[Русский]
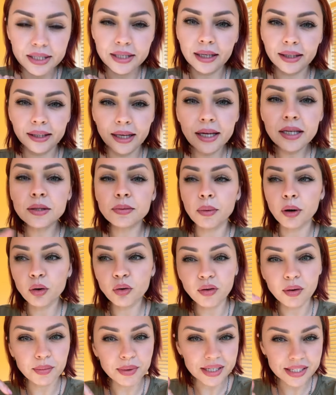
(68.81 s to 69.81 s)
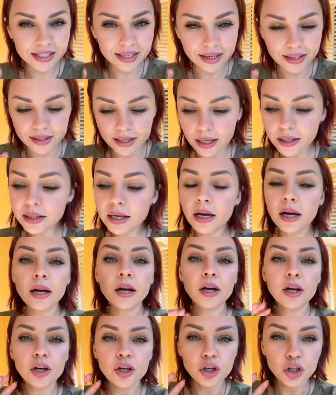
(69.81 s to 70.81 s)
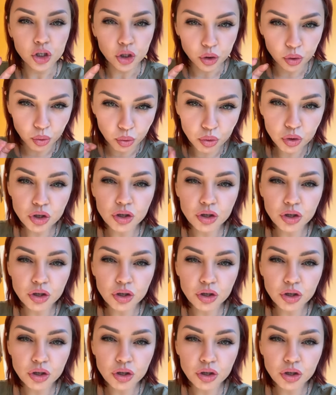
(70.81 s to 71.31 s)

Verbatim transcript: Тогда я смогу вам рассказать, что